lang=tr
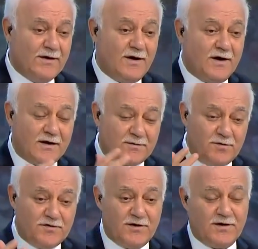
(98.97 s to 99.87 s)
hayat
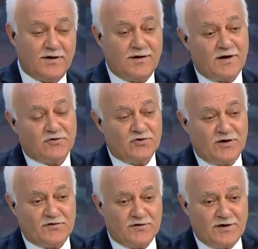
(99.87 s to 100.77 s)
bizi
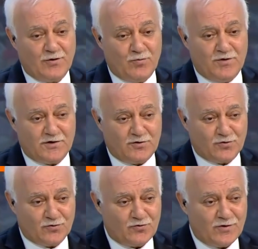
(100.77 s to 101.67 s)
karşılasın diye ümit
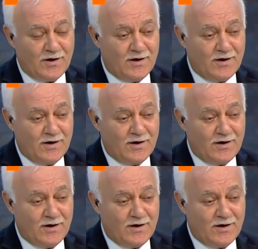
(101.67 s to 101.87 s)
ediyoruz.